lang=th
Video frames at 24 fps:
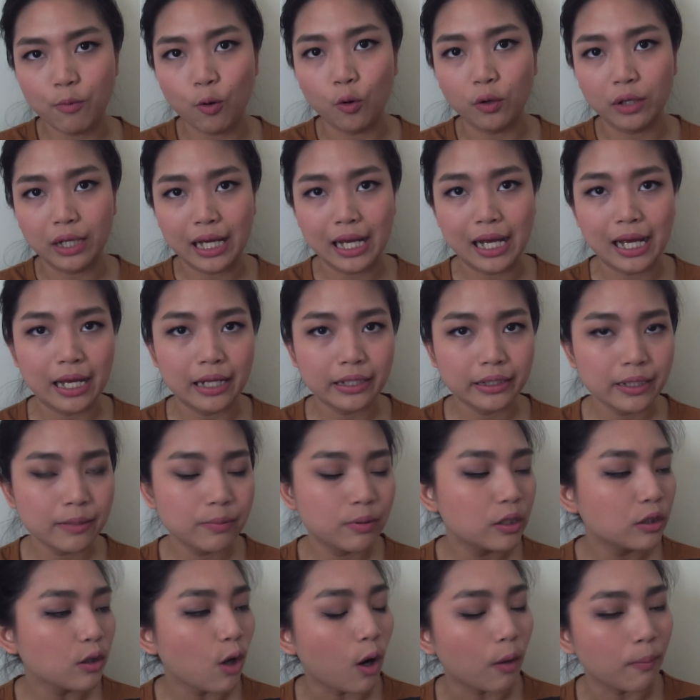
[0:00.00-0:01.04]
โบนะคะที่
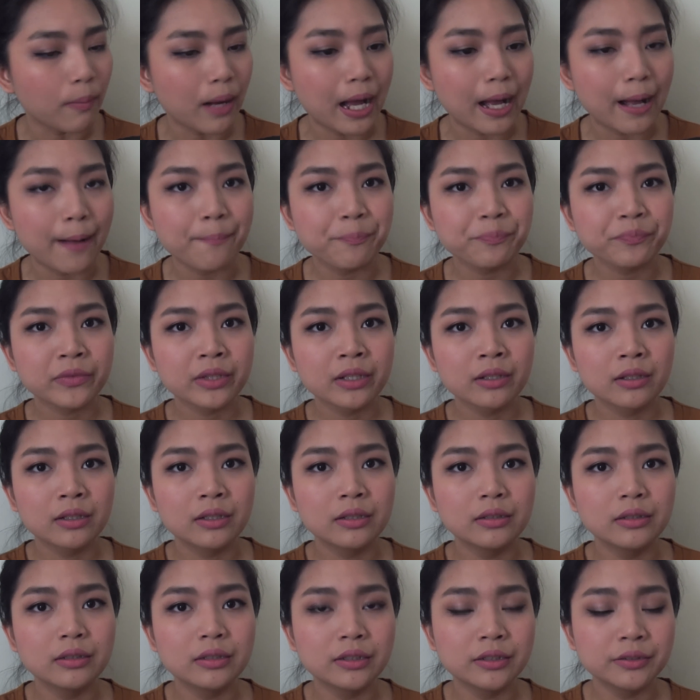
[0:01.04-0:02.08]
เพิ่งออกมา
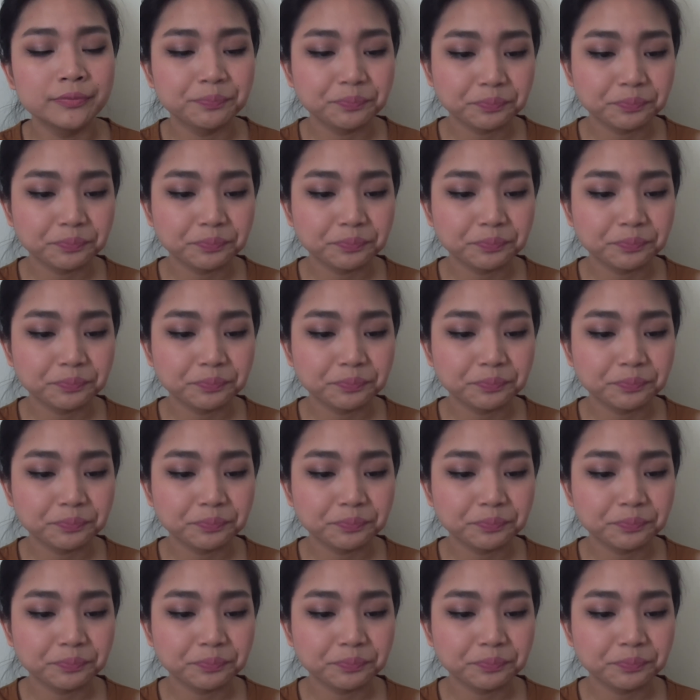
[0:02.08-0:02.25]
คือ